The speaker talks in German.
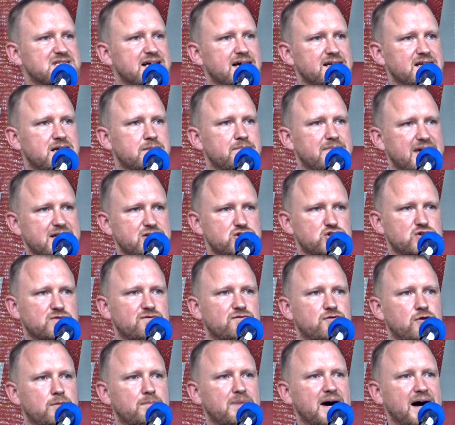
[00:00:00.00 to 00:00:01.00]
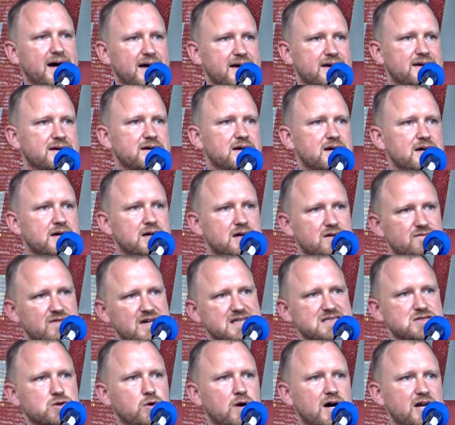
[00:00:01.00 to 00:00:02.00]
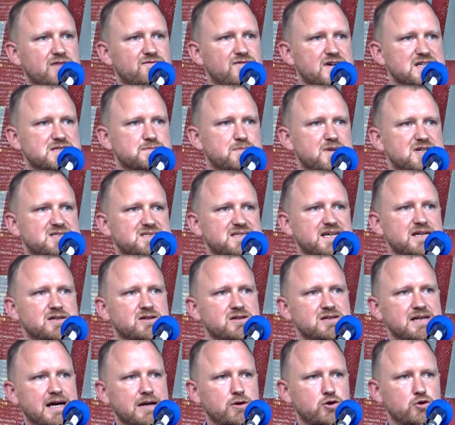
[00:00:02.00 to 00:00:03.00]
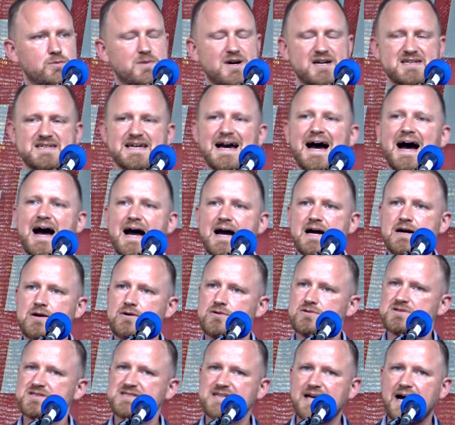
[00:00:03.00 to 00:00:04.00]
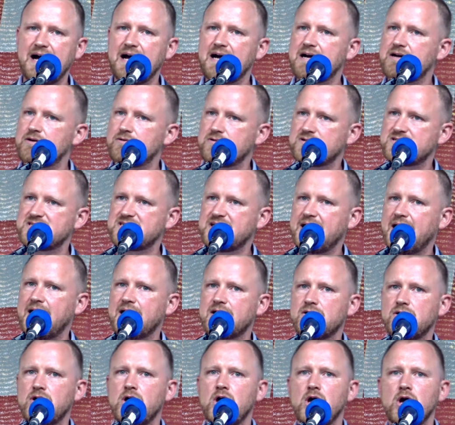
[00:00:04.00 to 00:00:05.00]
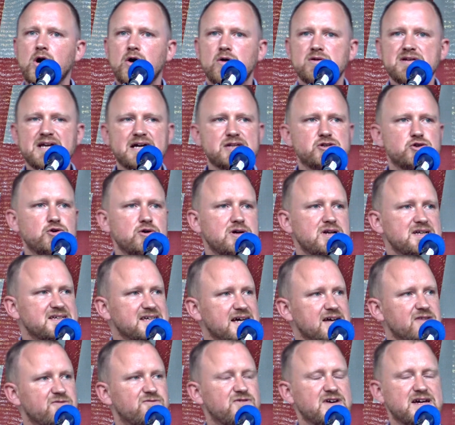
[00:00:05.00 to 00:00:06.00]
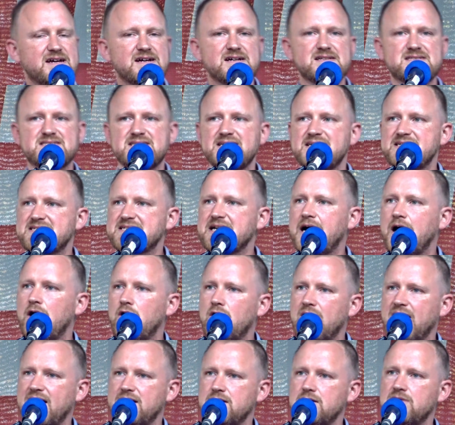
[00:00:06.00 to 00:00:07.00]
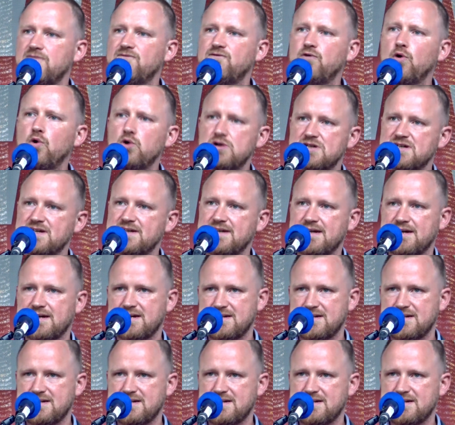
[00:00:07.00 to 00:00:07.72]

an den Menschen vorbei, wenn so etwas passiert. Und dann über Jahre und Jahre und Jahre. Und natürlich entwickelt sich da auch eine Wut in der